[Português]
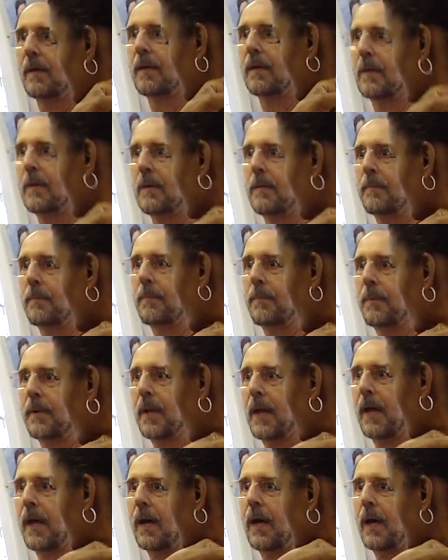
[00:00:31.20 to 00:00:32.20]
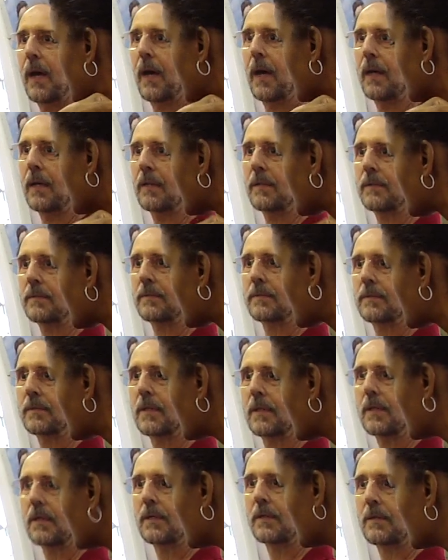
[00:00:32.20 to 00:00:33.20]
mundo em cima do carinha da
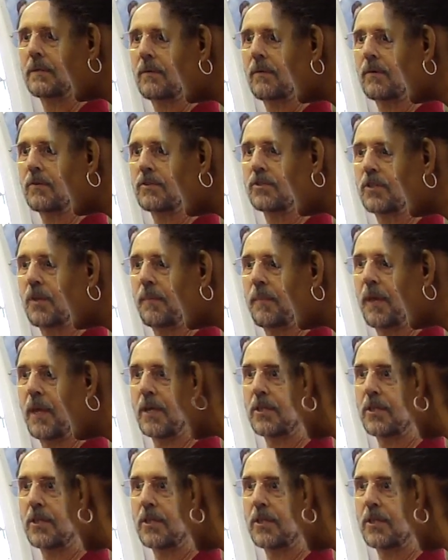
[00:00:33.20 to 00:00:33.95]
Tama, né?